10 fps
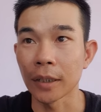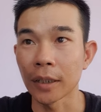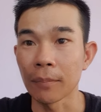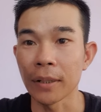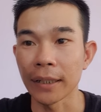
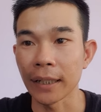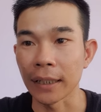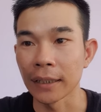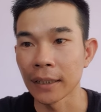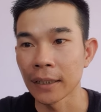copy cái
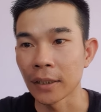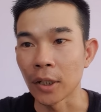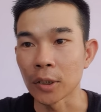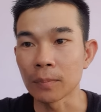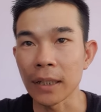này
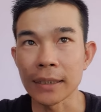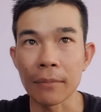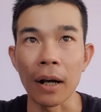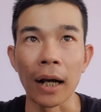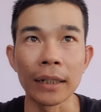rồi chúng ta
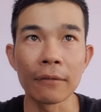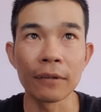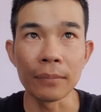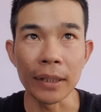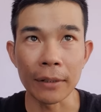sẽ mở cái
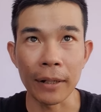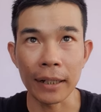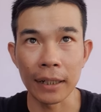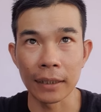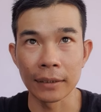ví
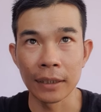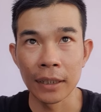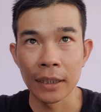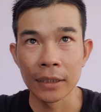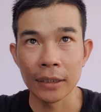MetaMask lên
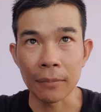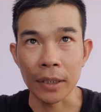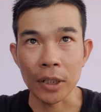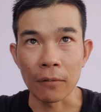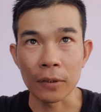các
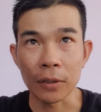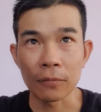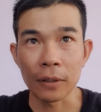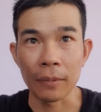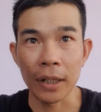bạn chọn vào trong
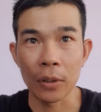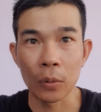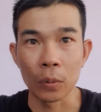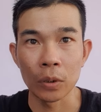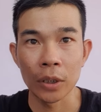cái phần
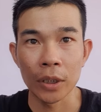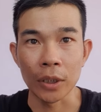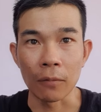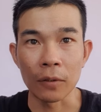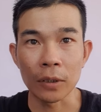menu
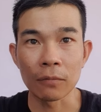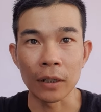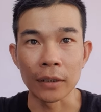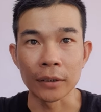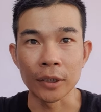chọn vào trong
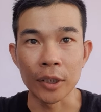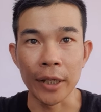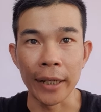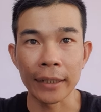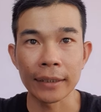phần trình
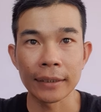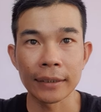duyệt